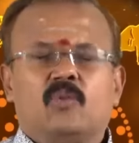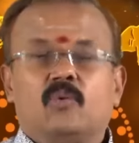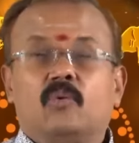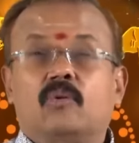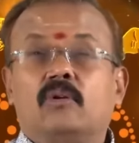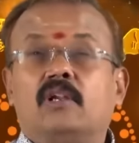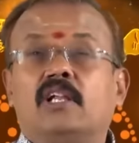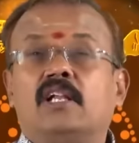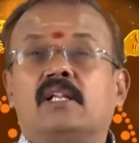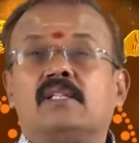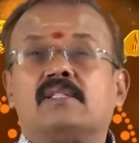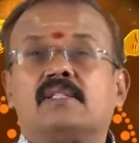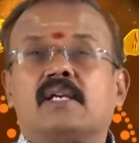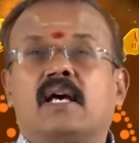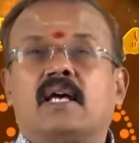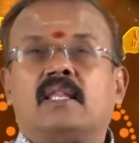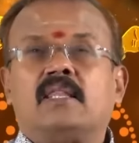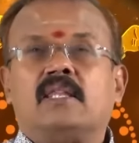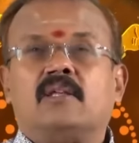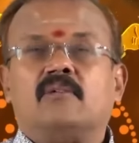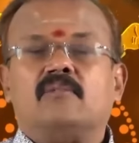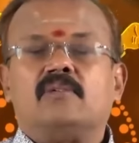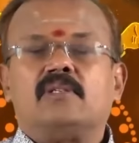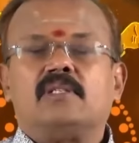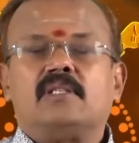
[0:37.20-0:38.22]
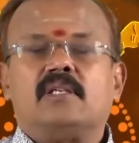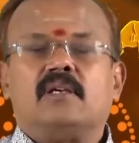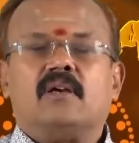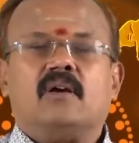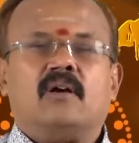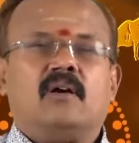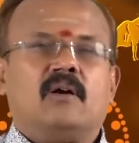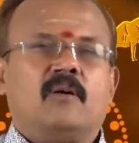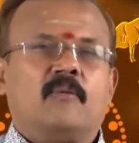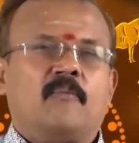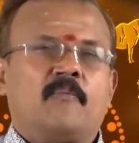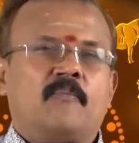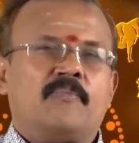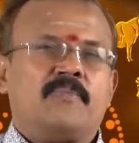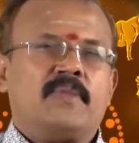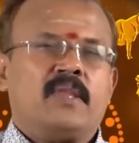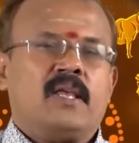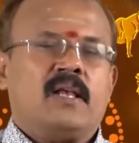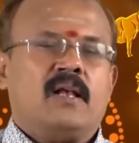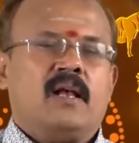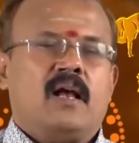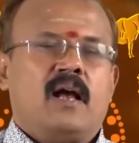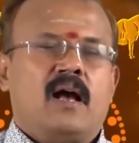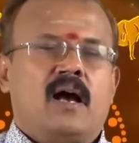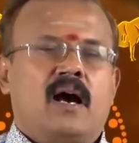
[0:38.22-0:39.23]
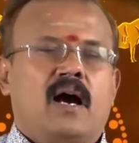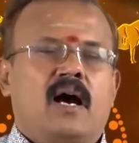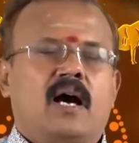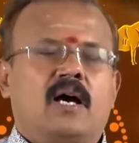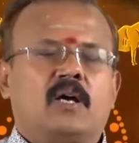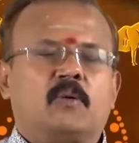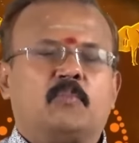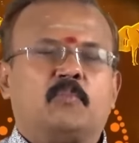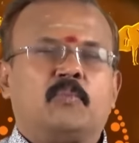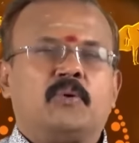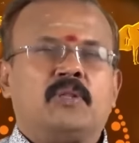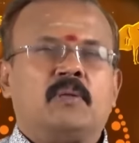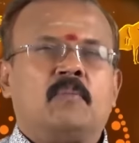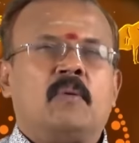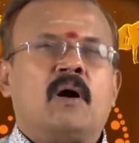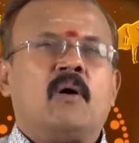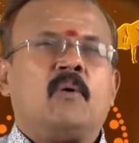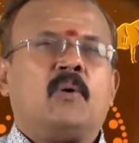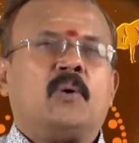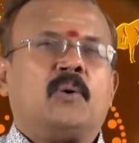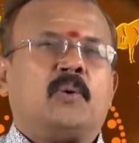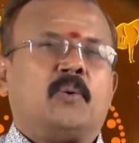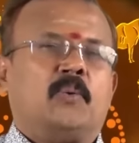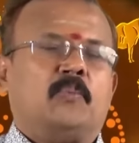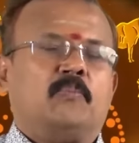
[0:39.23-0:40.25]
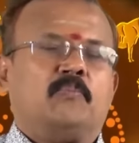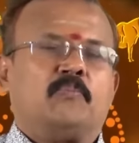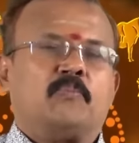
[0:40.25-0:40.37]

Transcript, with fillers: தொழில் சார்ந்த விஷயம் அற்புதமாக வரும்